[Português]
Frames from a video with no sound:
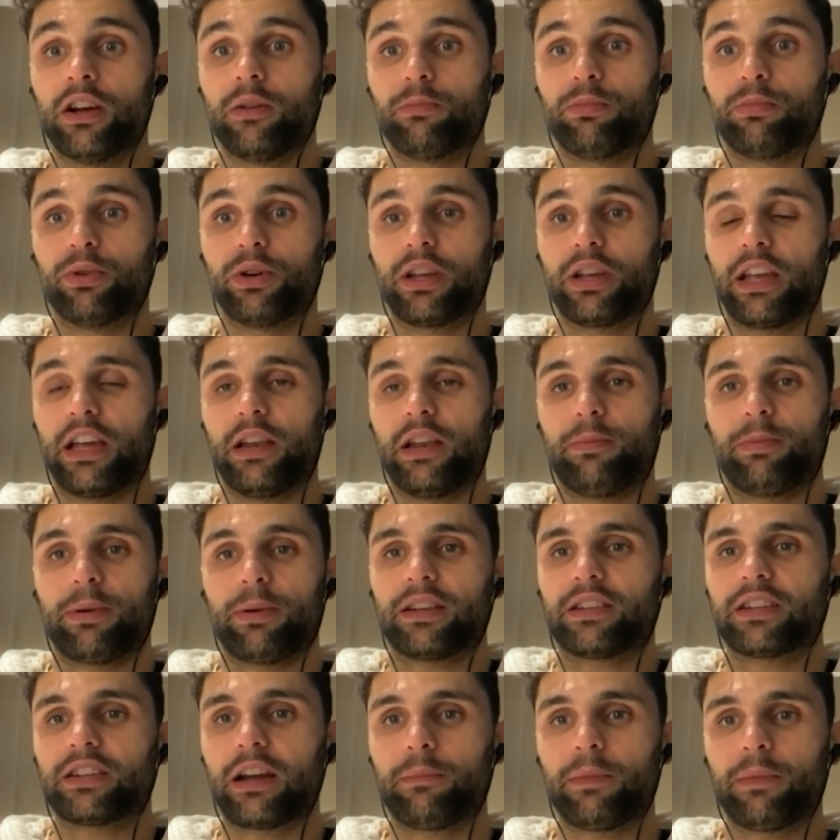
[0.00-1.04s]
Porque ele
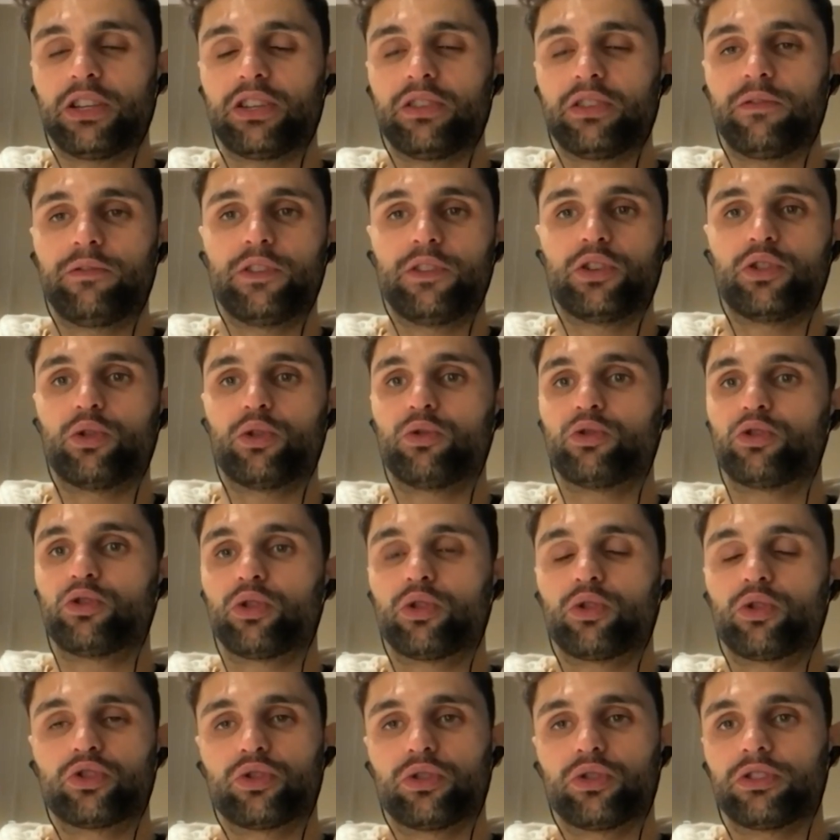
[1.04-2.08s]
praticamente virou o
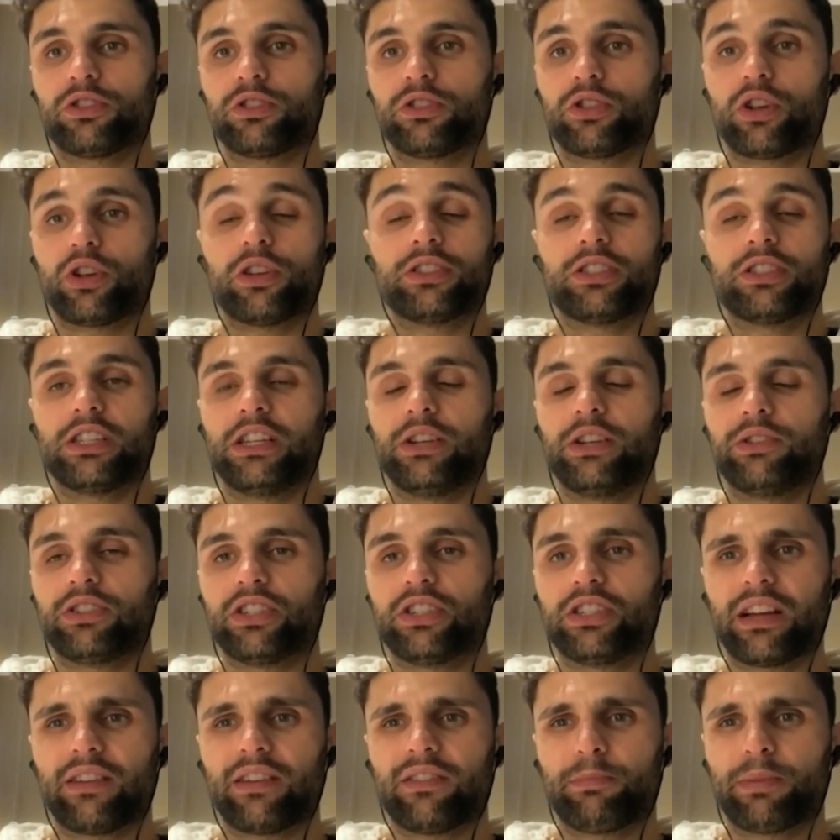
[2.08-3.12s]
jogo sozinho, a gente
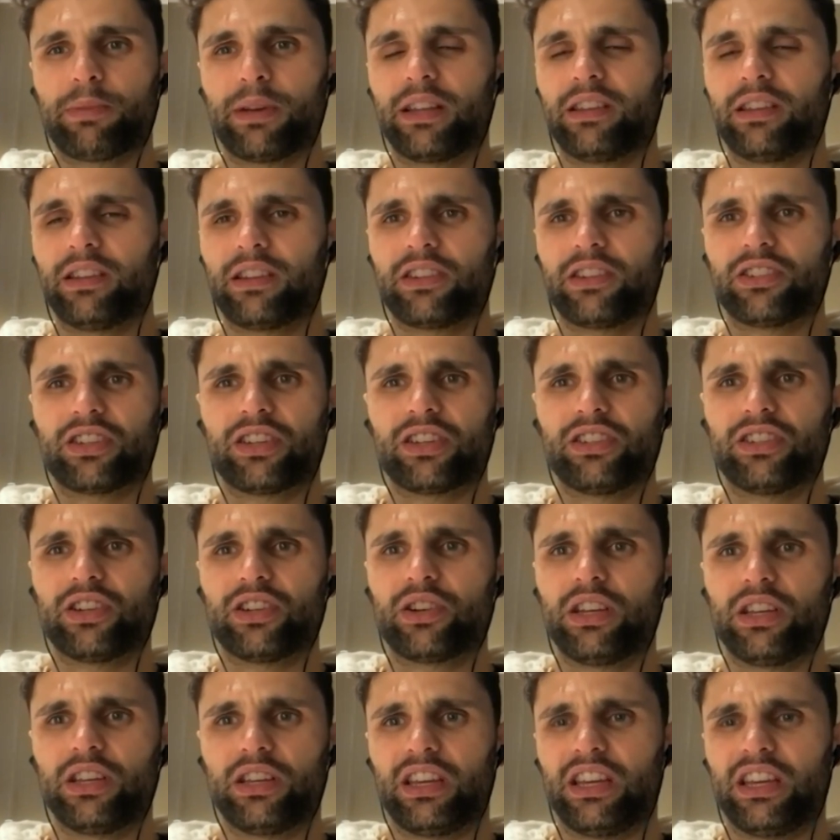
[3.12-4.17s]
estava perdendo acho que de
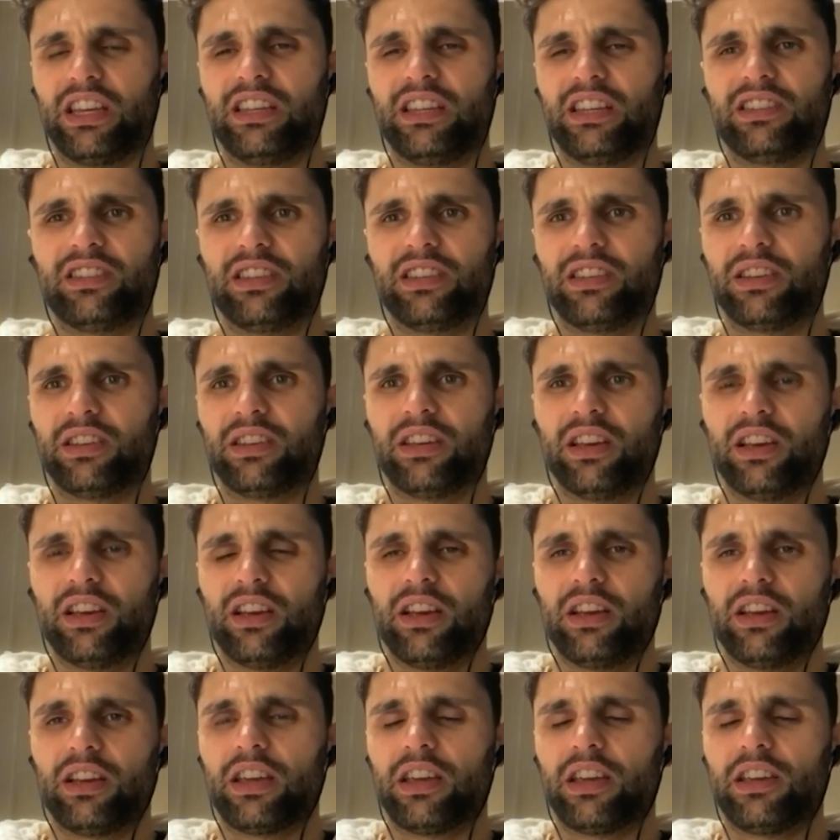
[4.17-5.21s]
15
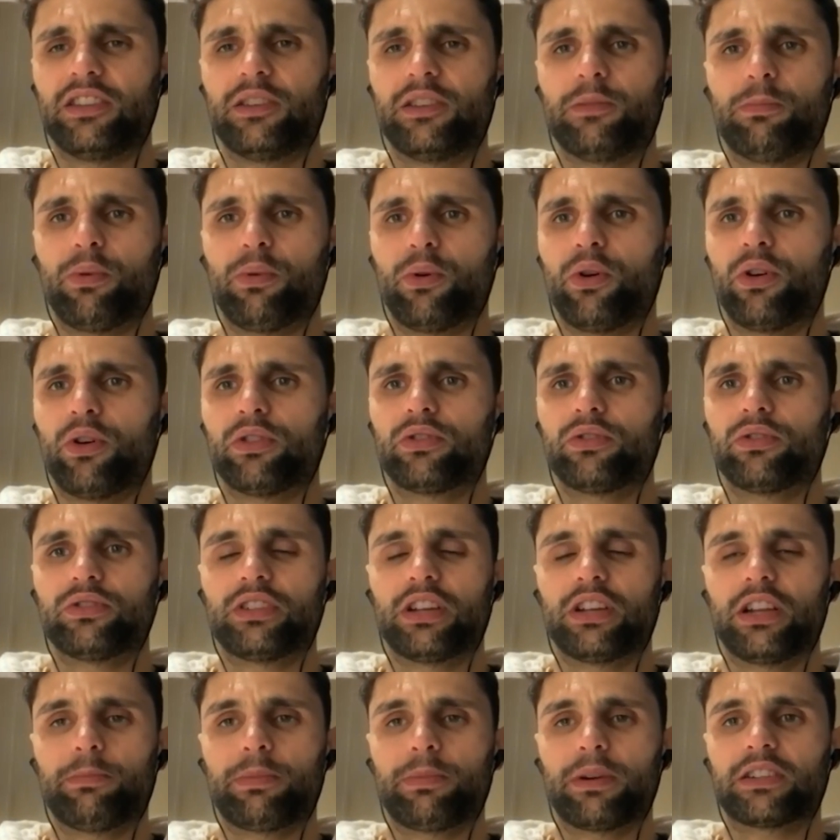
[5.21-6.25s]
15 pontos,
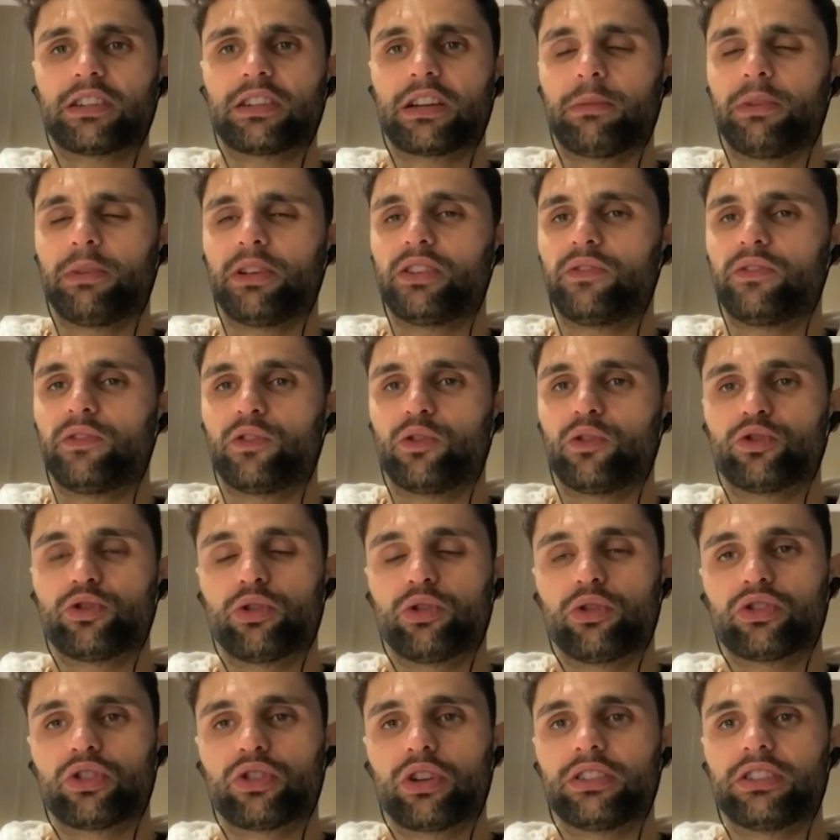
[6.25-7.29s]
ele praticamente virou o
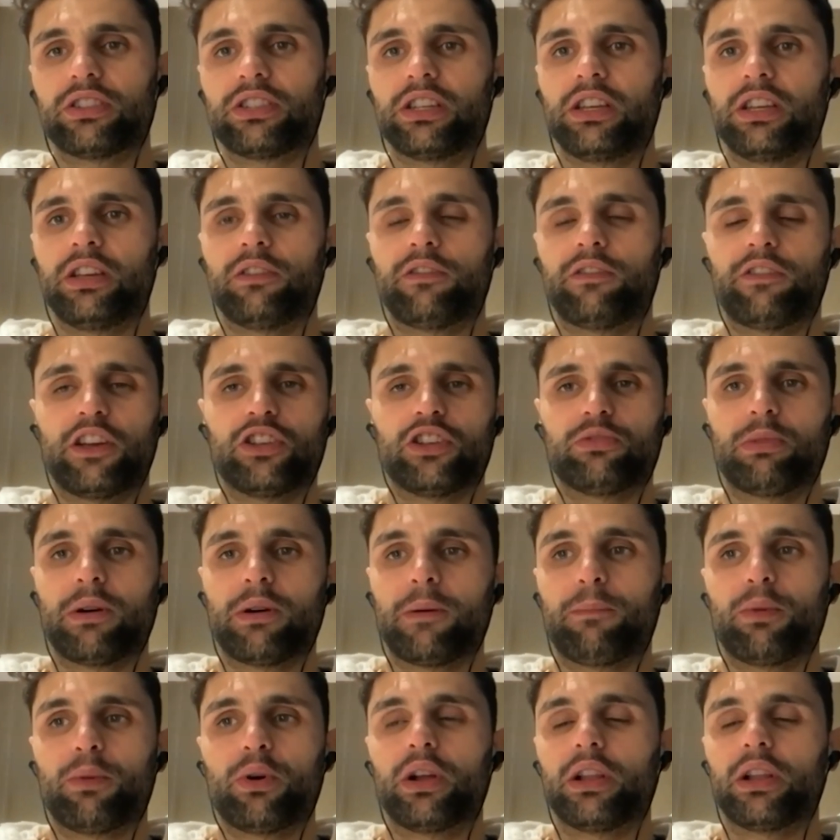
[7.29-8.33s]
jogo sozinho, fez
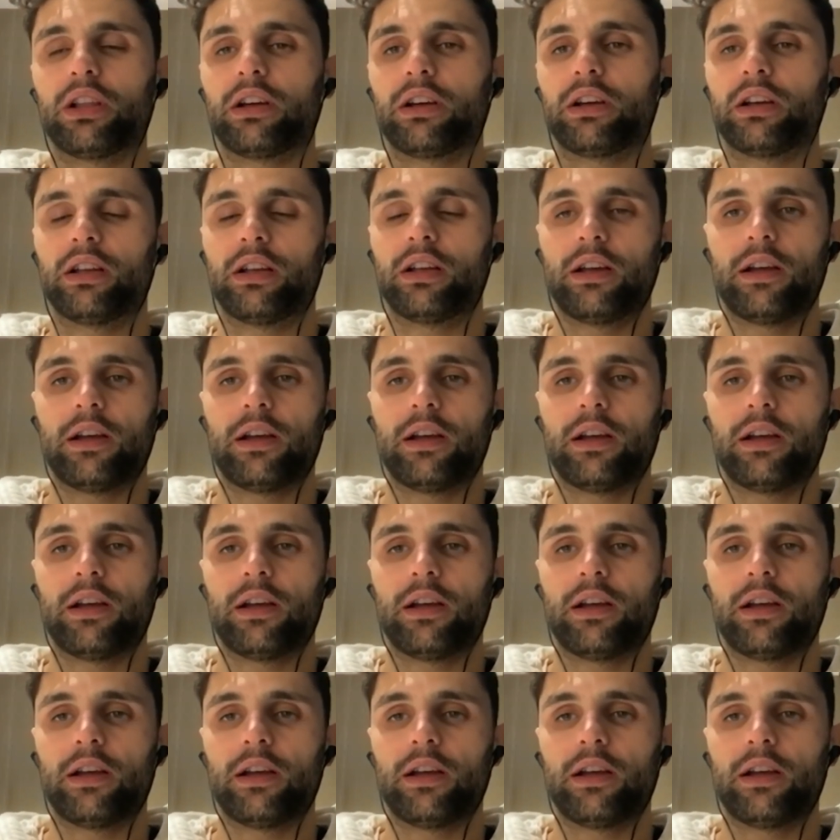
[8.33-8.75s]
uma bola